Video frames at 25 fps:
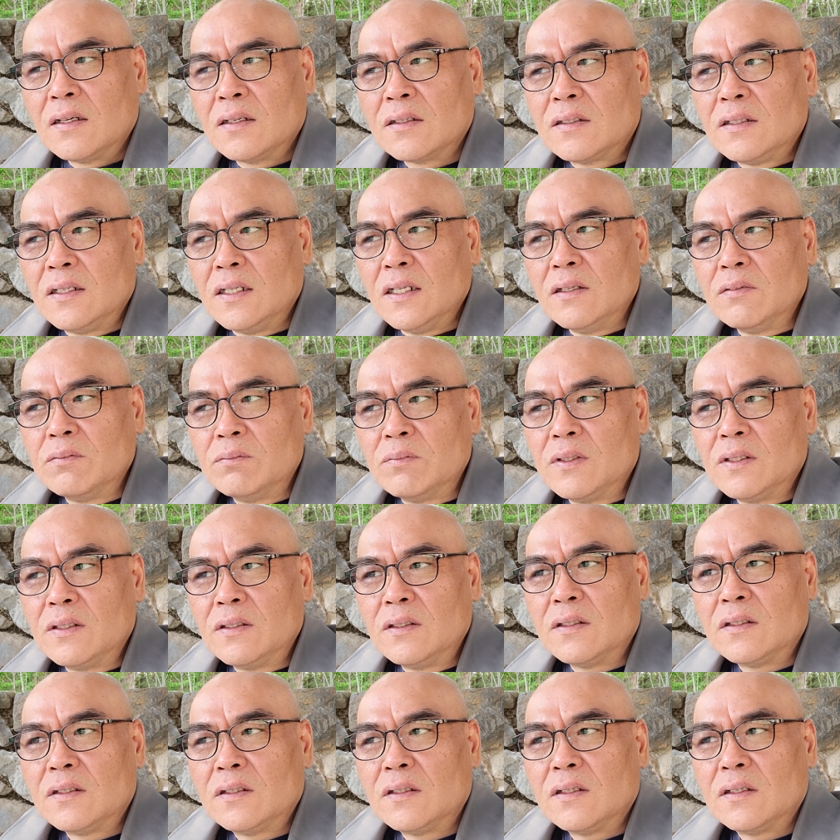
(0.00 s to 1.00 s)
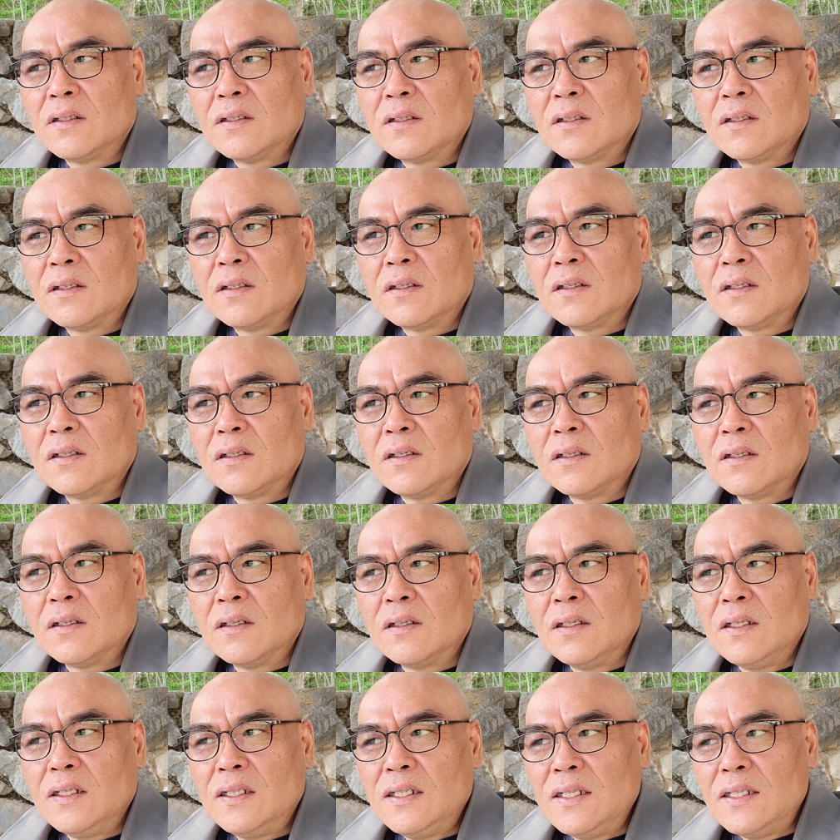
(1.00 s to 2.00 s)
그림은
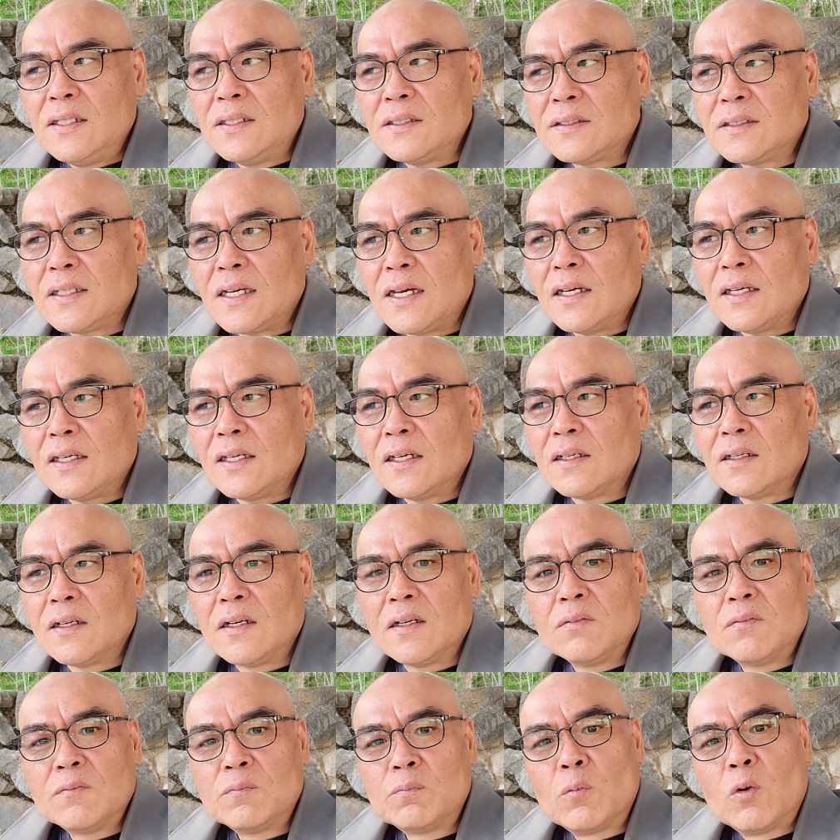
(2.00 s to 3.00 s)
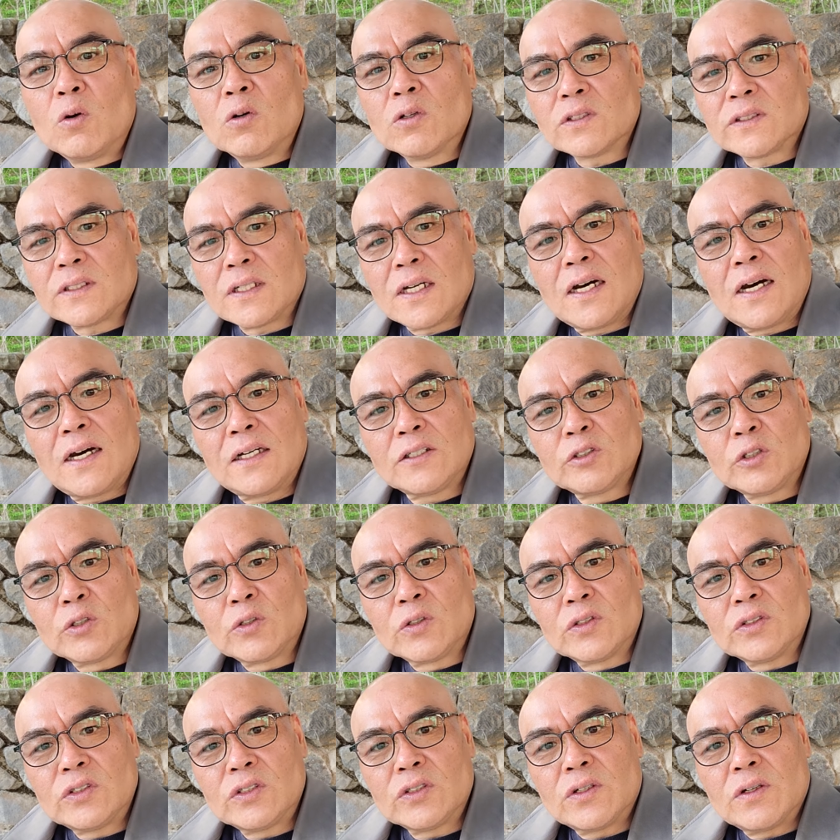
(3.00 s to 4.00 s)
이 세계를 모사하죠,
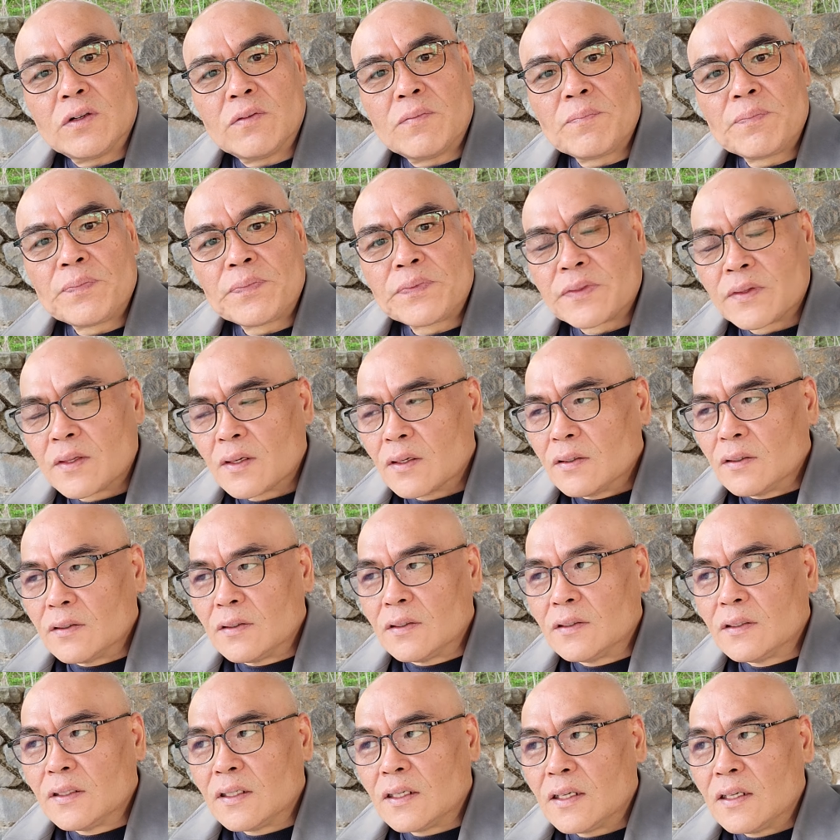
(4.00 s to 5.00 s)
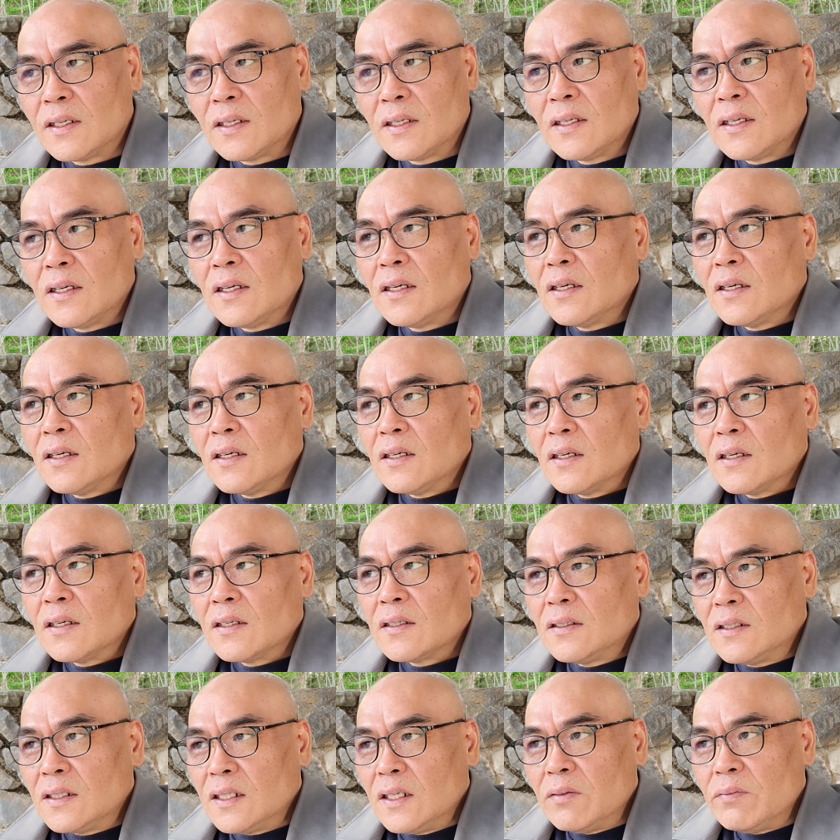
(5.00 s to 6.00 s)
그죠? 그런데
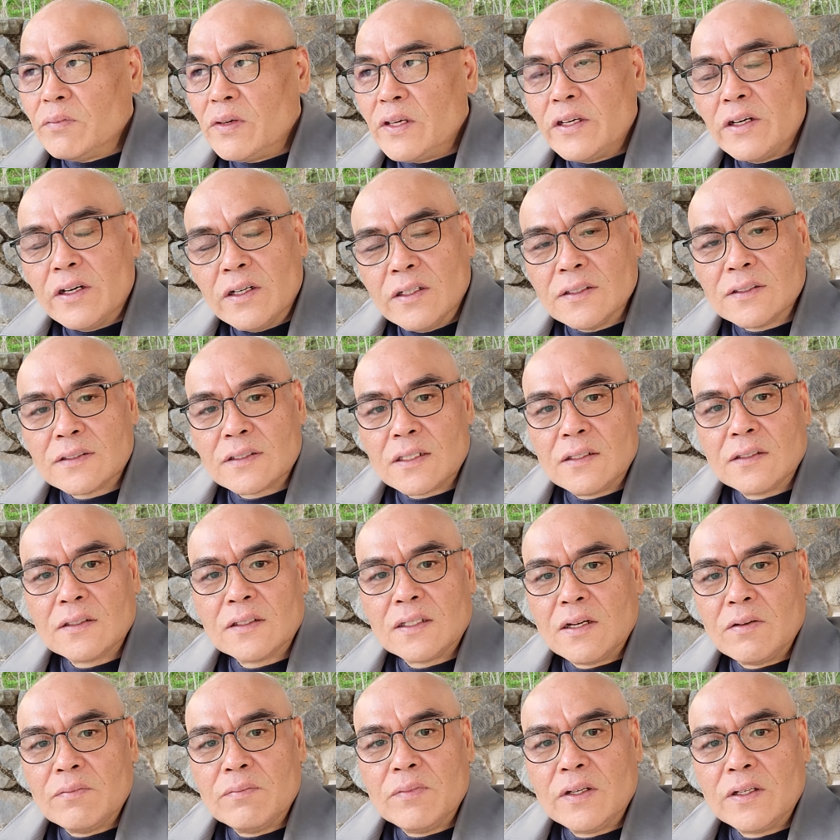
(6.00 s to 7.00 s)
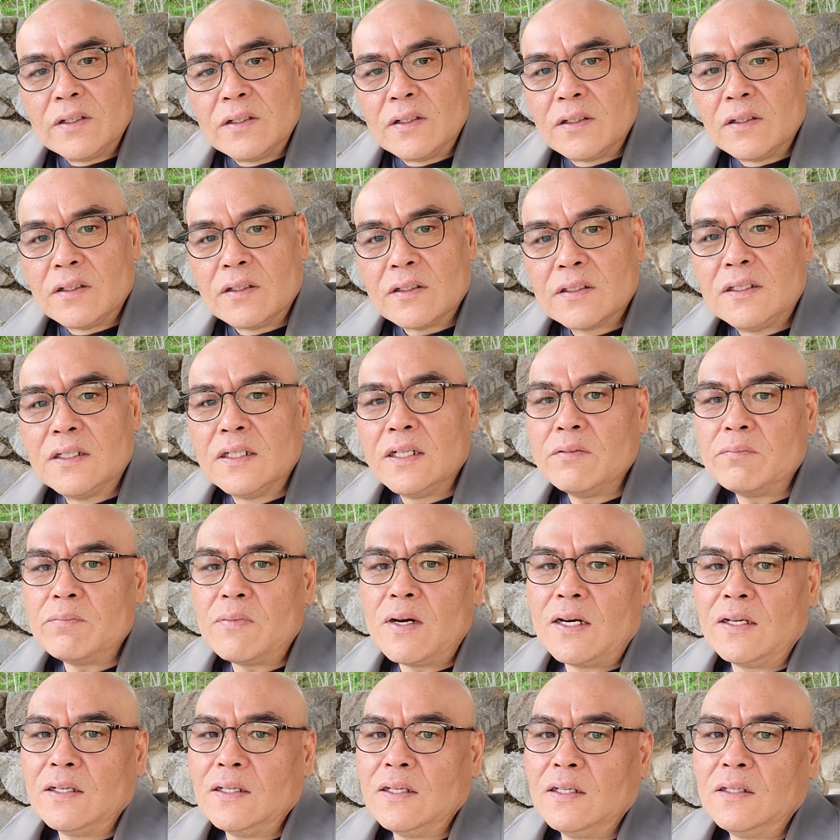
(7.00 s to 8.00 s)
그림이 형성되면은 그림
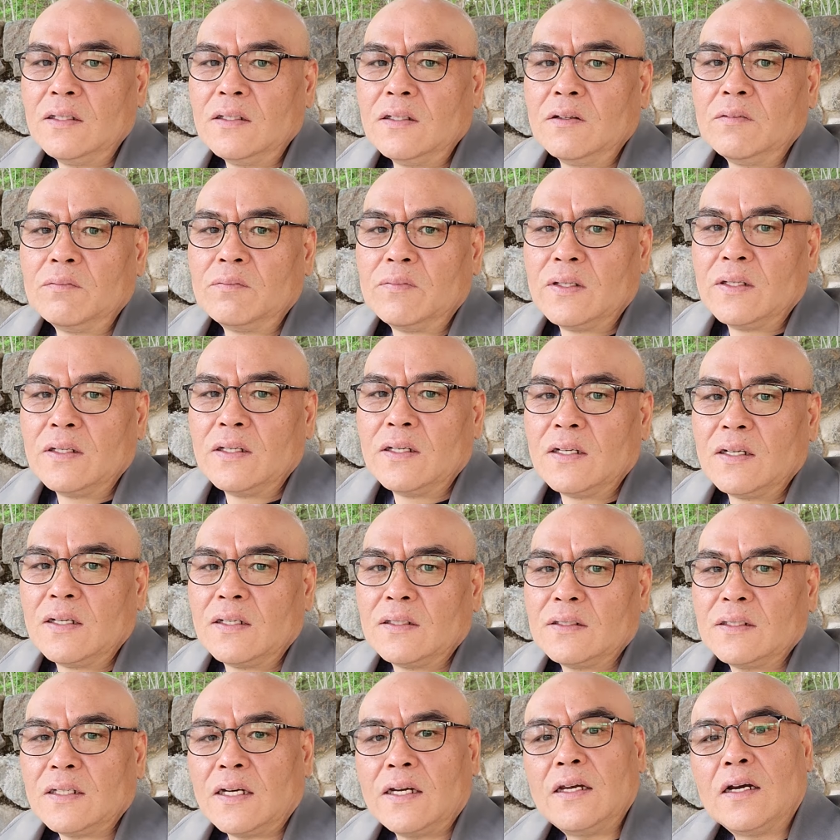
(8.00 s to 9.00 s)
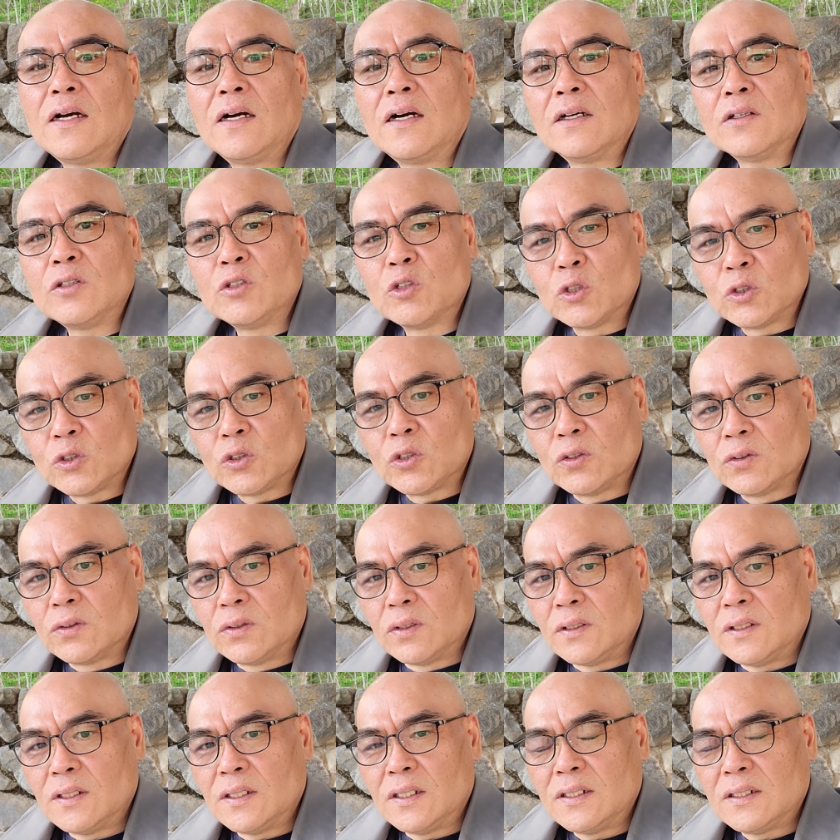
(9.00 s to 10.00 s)
안에는 뭐야? 다양한
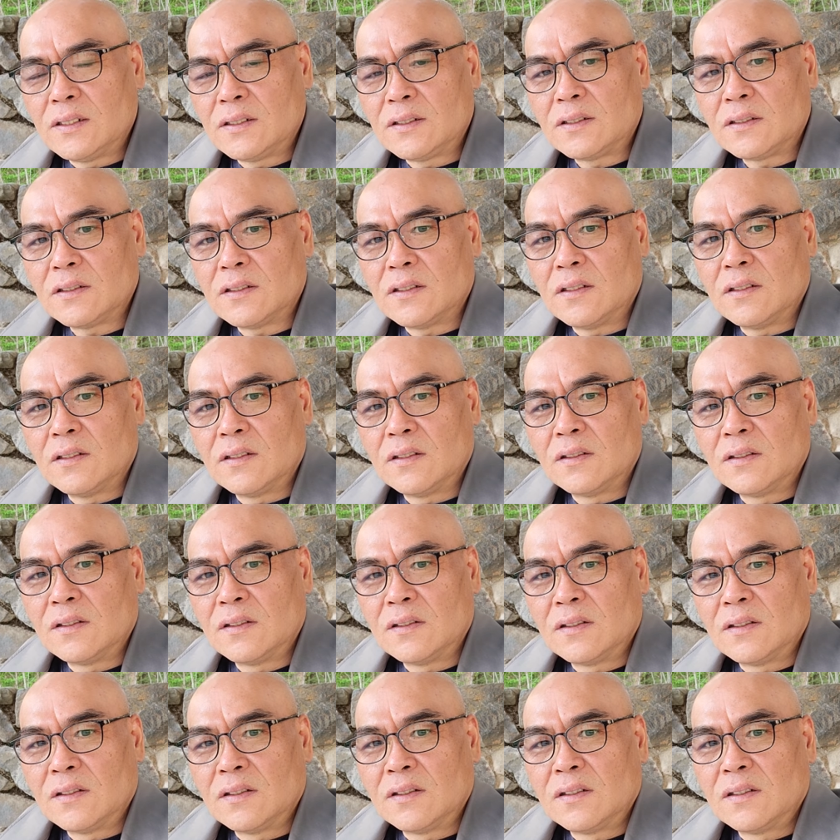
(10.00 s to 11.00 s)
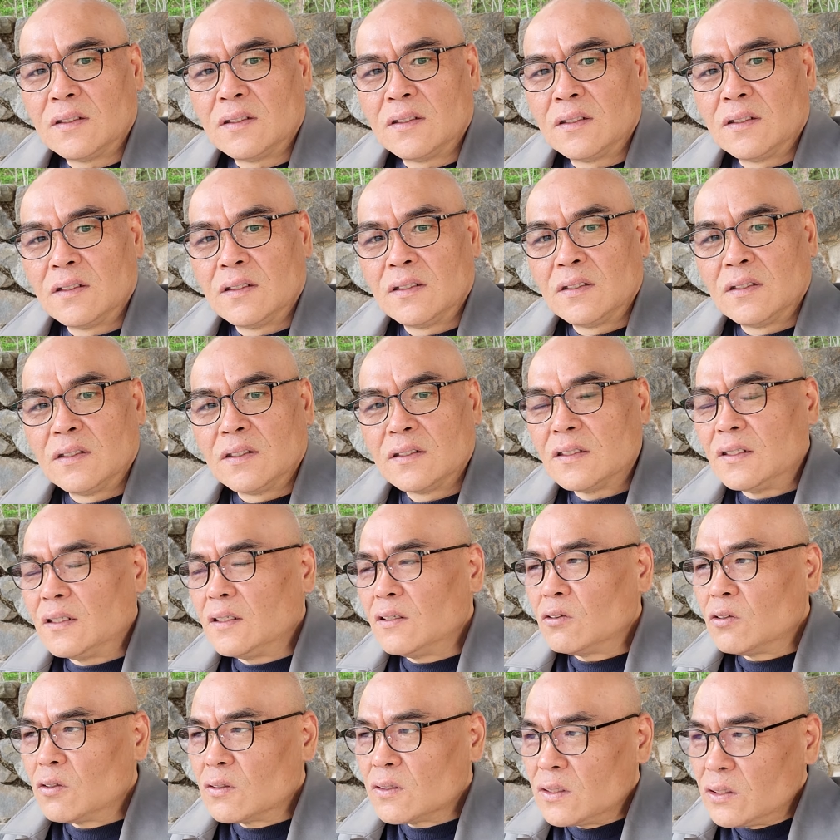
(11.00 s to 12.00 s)
요소들이 있어.
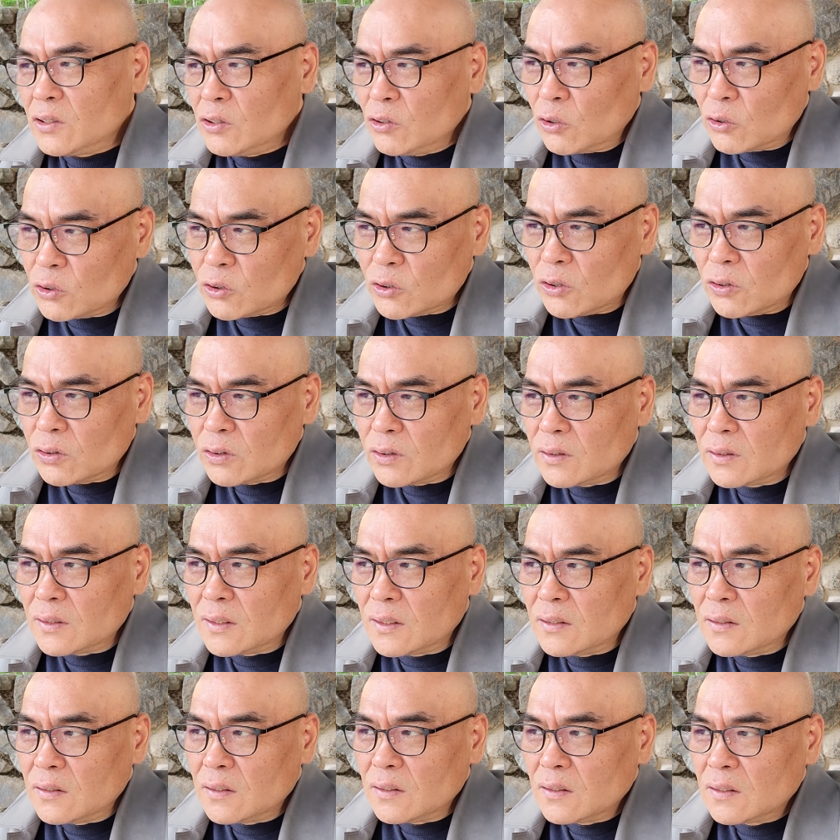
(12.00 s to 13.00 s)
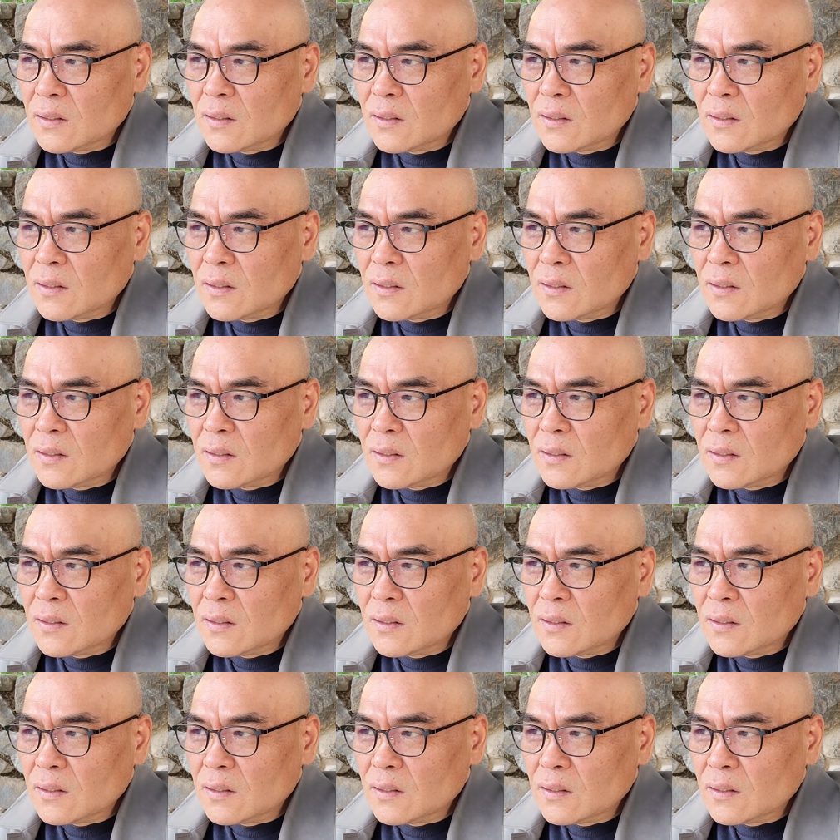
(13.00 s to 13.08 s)
그리고 그 요소들은